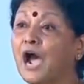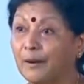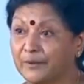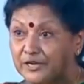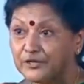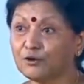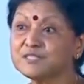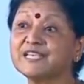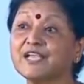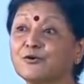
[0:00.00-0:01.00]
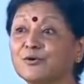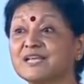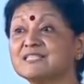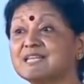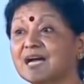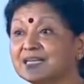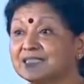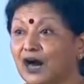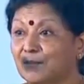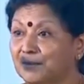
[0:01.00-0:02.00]
அப்படின்னு யோசிக்கக்கூடிய
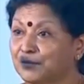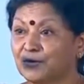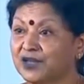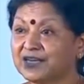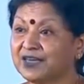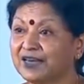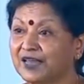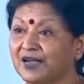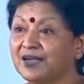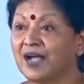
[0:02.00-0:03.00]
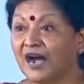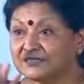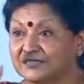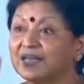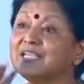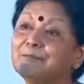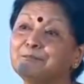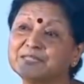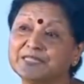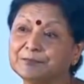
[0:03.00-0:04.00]
சகதாபம்னு ஒன்று இருக்கு இல்லையா அதுதான்
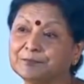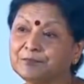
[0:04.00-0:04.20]
எம்பத்தி